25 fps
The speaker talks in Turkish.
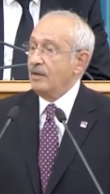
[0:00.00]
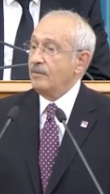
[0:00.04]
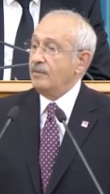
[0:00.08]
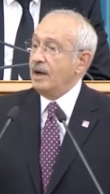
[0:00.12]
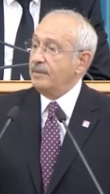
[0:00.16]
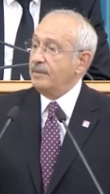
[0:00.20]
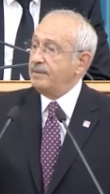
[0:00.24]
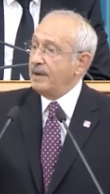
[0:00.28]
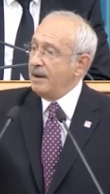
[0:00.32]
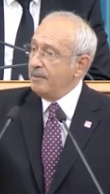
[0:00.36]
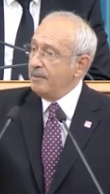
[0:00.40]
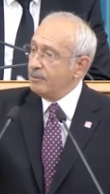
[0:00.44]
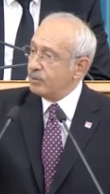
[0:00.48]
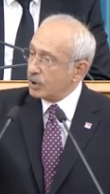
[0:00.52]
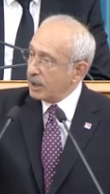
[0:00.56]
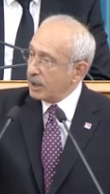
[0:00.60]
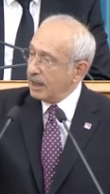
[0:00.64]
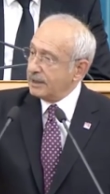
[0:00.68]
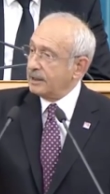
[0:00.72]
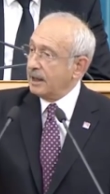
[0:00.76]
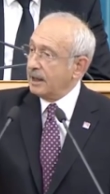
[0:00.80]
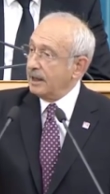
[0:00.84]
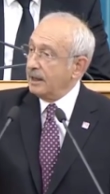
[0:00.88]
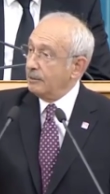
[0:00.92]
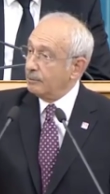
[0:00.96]
Ve ben
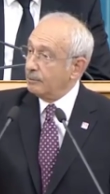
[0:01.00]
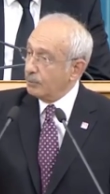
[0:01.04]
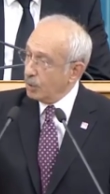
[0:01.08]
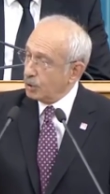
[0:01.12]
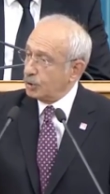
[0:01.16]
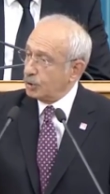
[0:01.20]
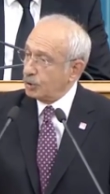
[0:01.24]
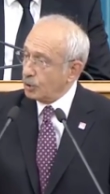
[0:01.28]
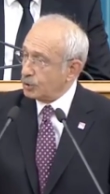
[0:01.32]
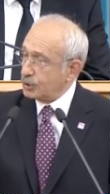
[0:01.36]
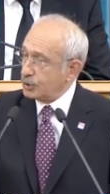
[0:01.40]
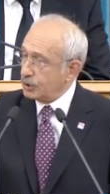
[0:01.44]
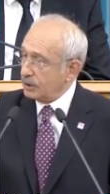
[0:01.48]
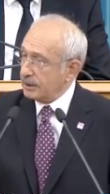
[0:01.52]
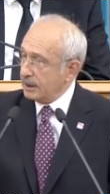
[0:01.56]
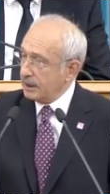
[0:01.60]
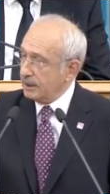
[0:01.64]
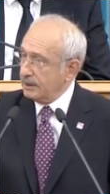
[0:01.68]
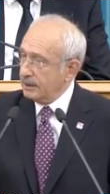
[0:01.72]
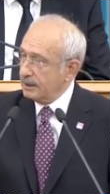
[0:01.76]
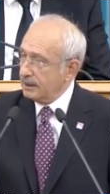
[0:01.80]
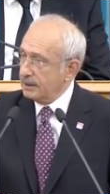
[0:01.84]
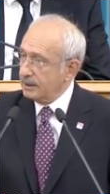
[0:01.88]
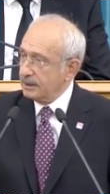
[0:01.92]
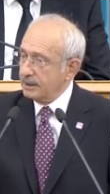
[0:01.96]
burada bu kürsüde